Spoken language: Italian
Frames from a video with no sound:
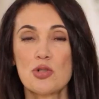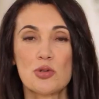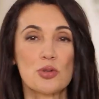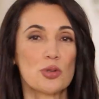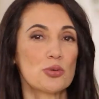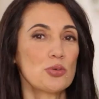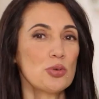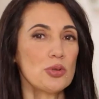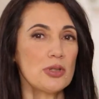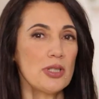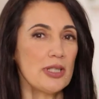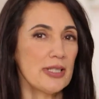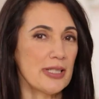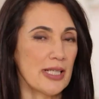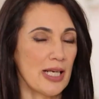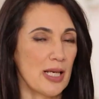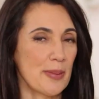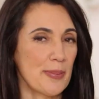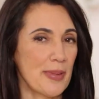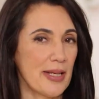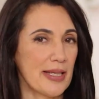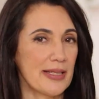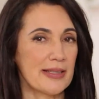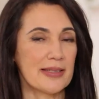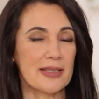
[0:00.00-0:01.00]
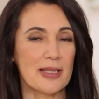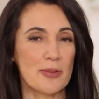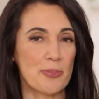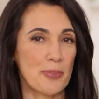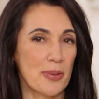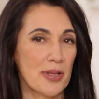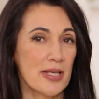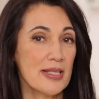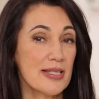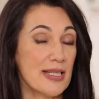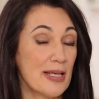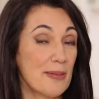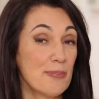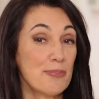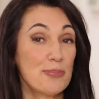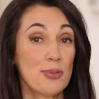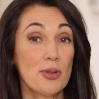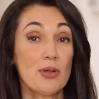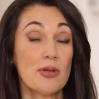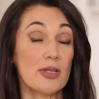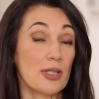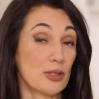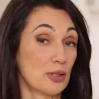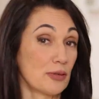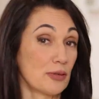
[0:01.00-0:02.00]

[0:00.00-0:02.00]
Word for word: sono tutti gli elementi, per esempio le